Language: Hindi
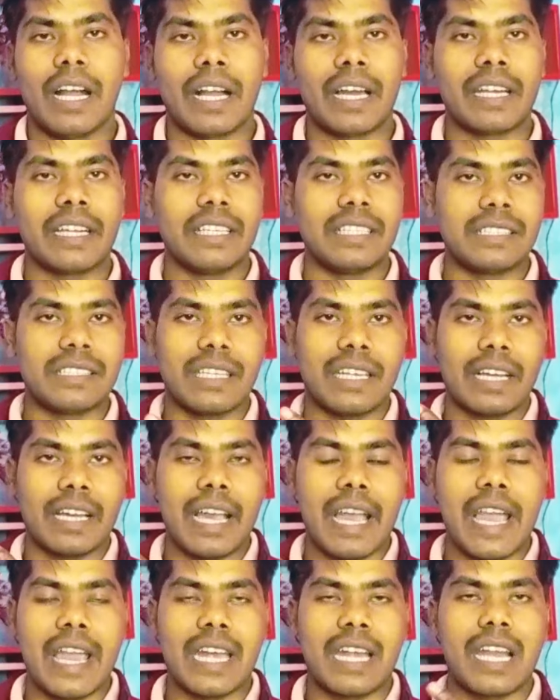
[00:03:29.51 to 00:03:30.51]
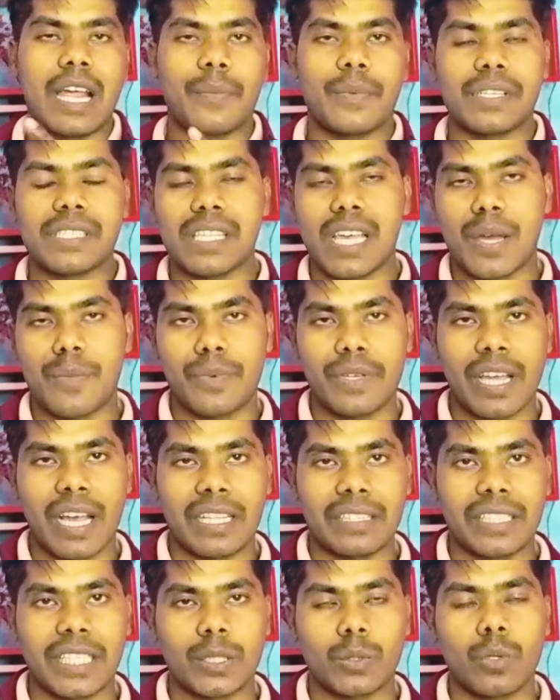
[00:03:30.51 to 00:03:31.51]
अगर इस तरह का एरर आपके सामने
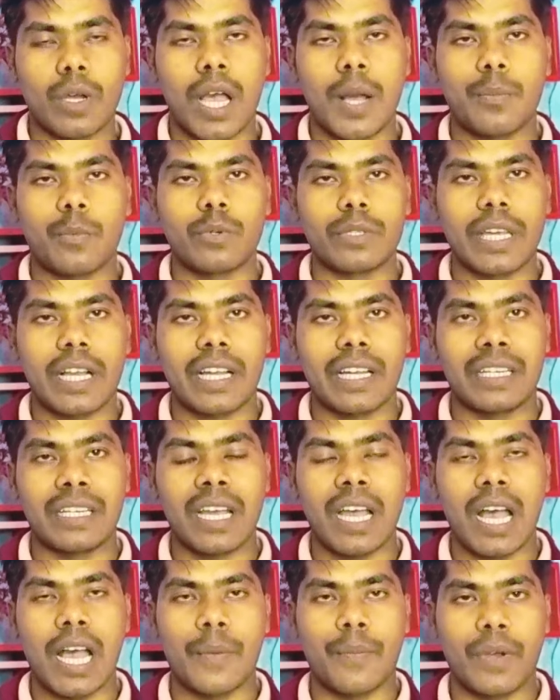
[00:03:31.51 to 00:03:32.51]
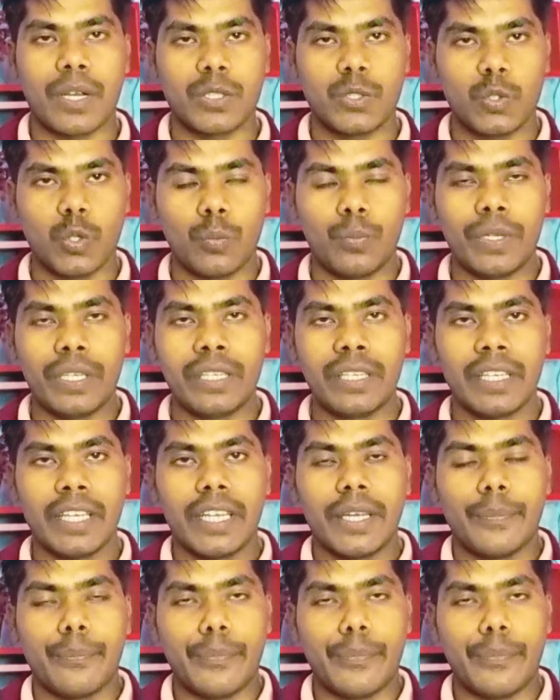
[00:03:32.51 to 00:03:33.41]
आता है तो आपको क्या करना है आपका जो भी